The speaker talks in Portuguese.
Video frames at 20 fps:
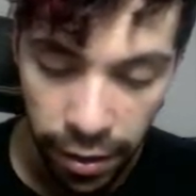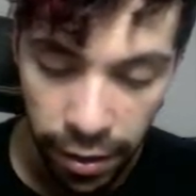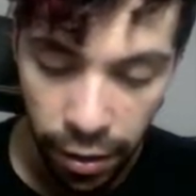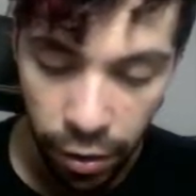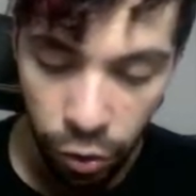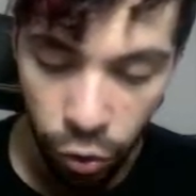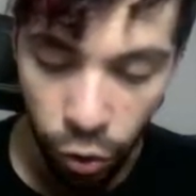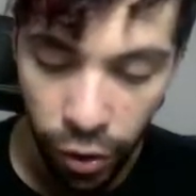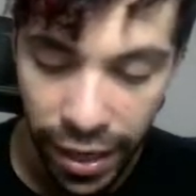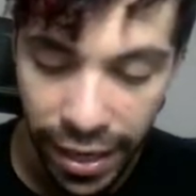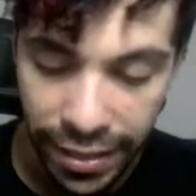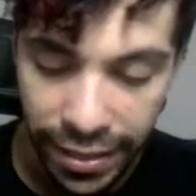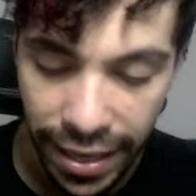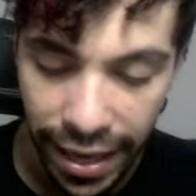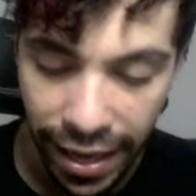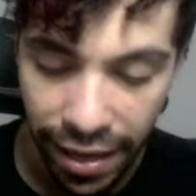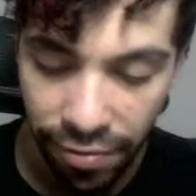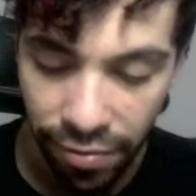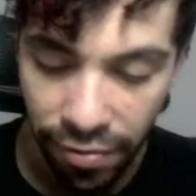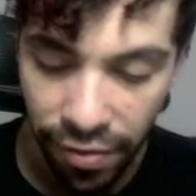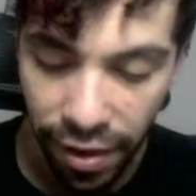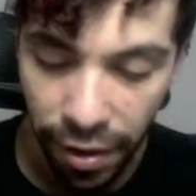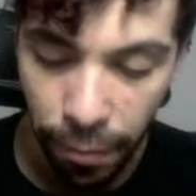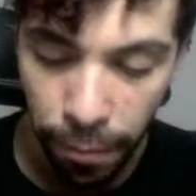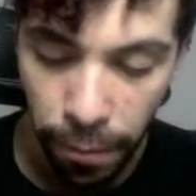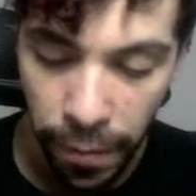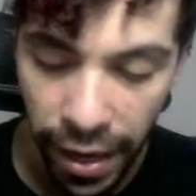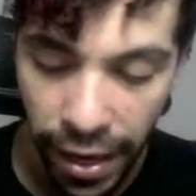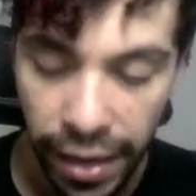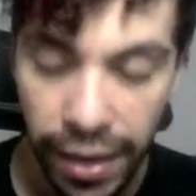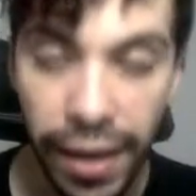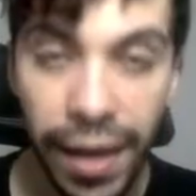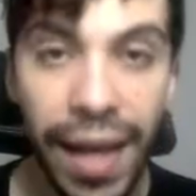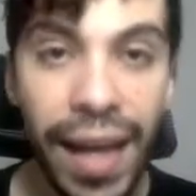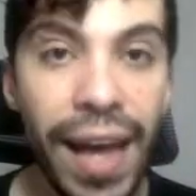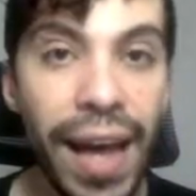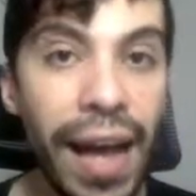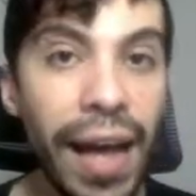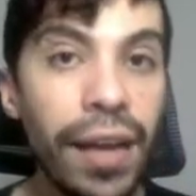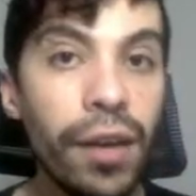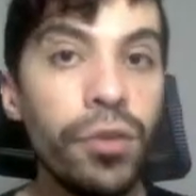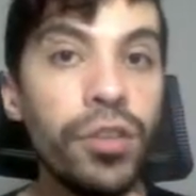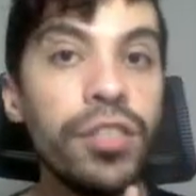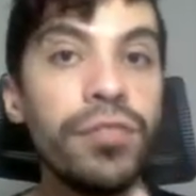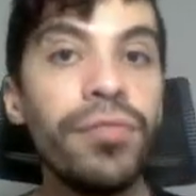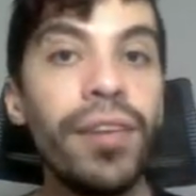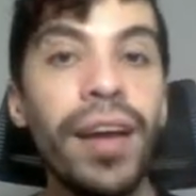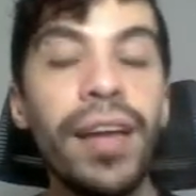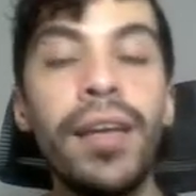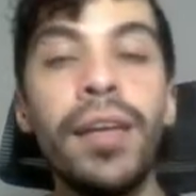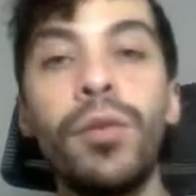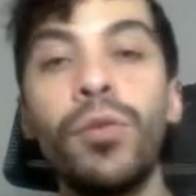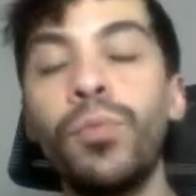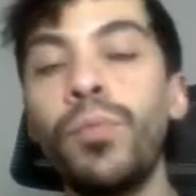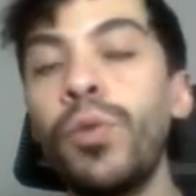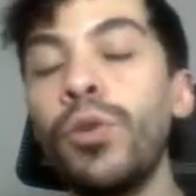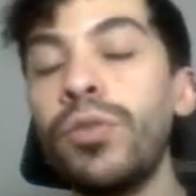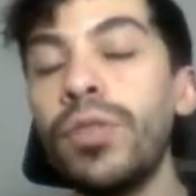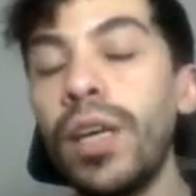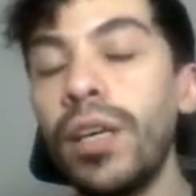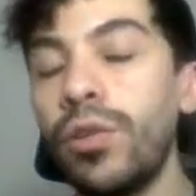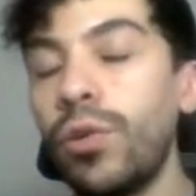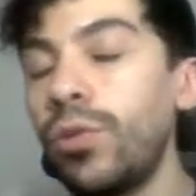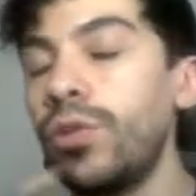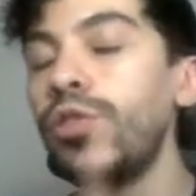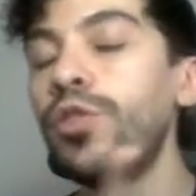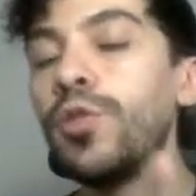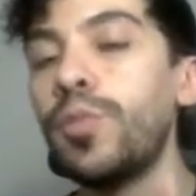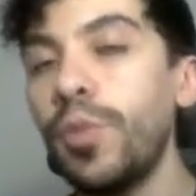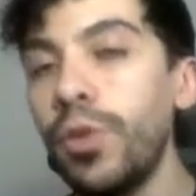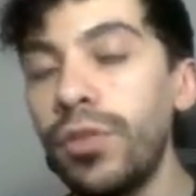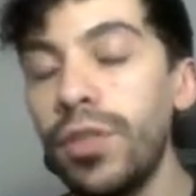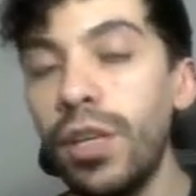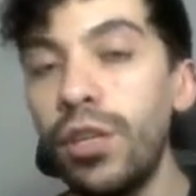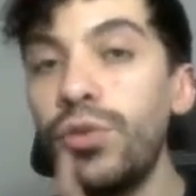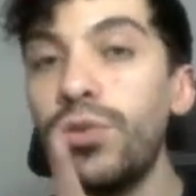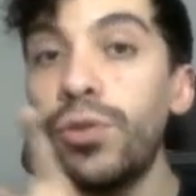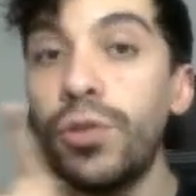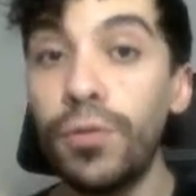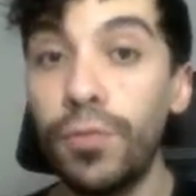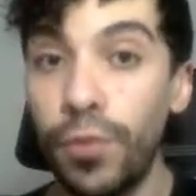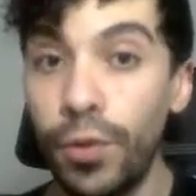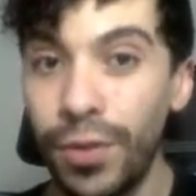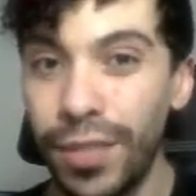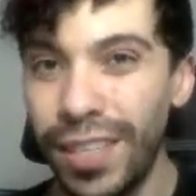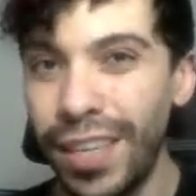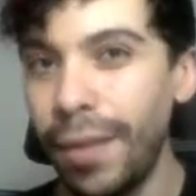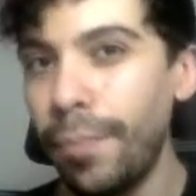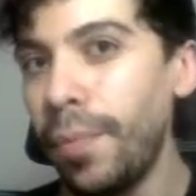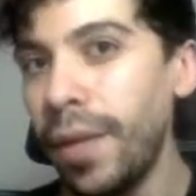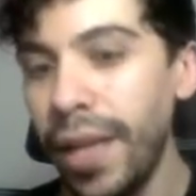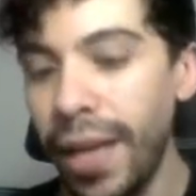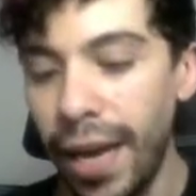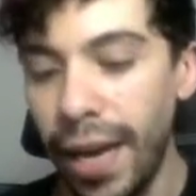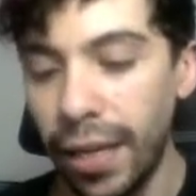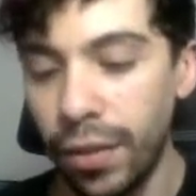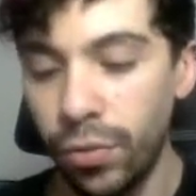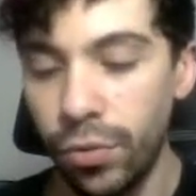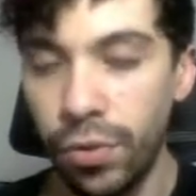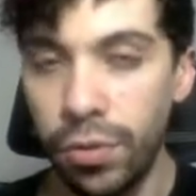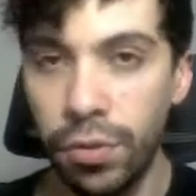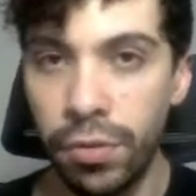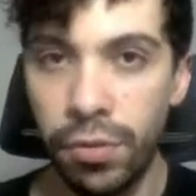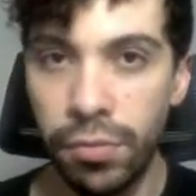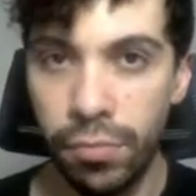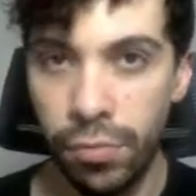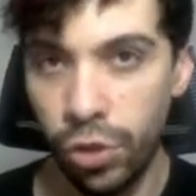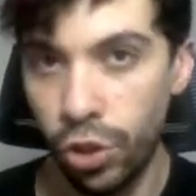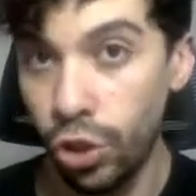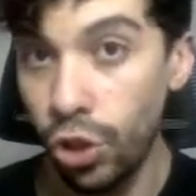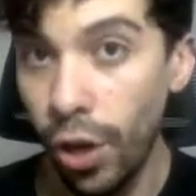Toda essa área vermelha é a área onde, vai meus, onde os meus ajustes vão ser aplicados, só